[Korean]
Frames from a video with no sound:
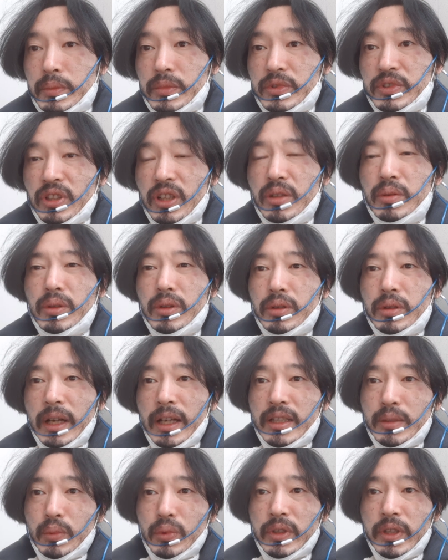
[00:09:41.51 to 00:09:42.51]
설명을
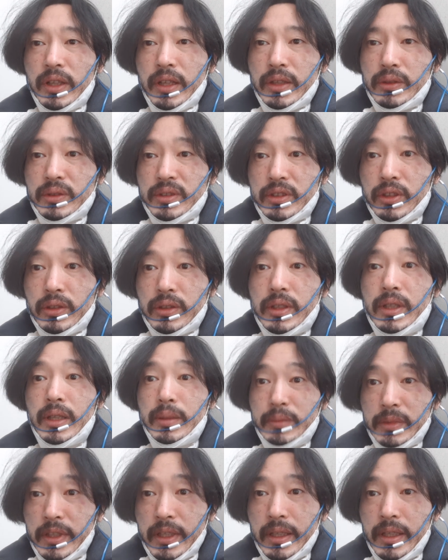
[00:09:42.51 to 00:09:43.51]
아직 못 해가지고 그것
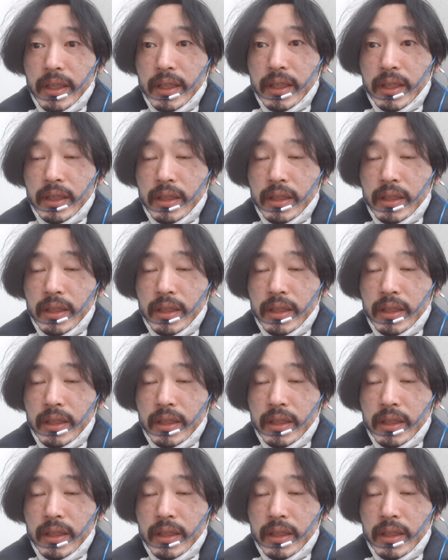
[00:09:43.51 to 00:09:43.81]
때문에